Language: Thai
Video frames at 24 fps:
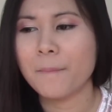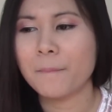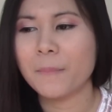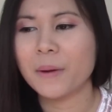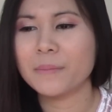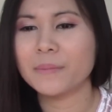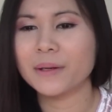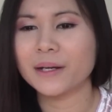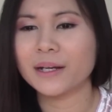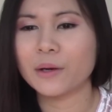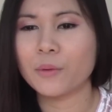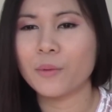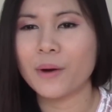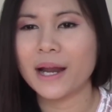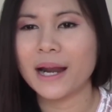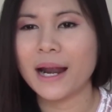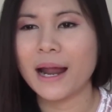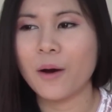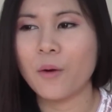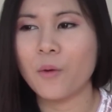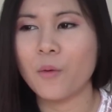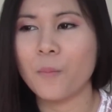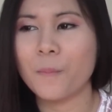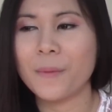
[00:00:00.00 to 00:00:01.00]
มันเหมือนกับว่า
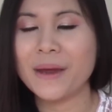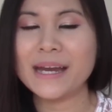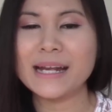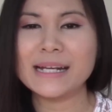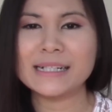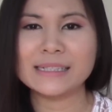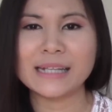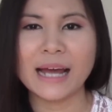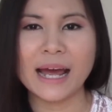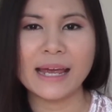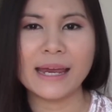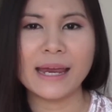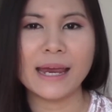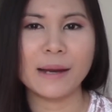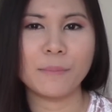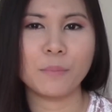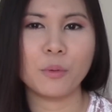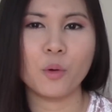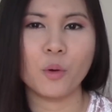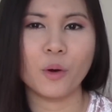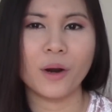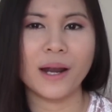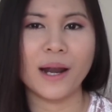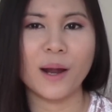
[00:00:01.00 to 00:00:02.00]
เราไม่ได้ใช้เหตุ
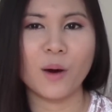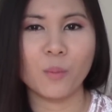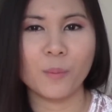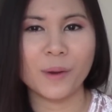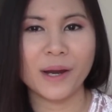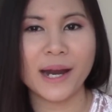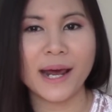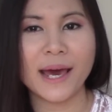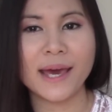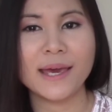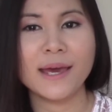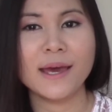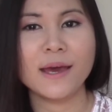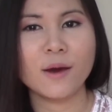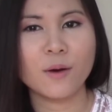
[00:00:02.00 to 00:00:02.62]
ผลเราไม่ได้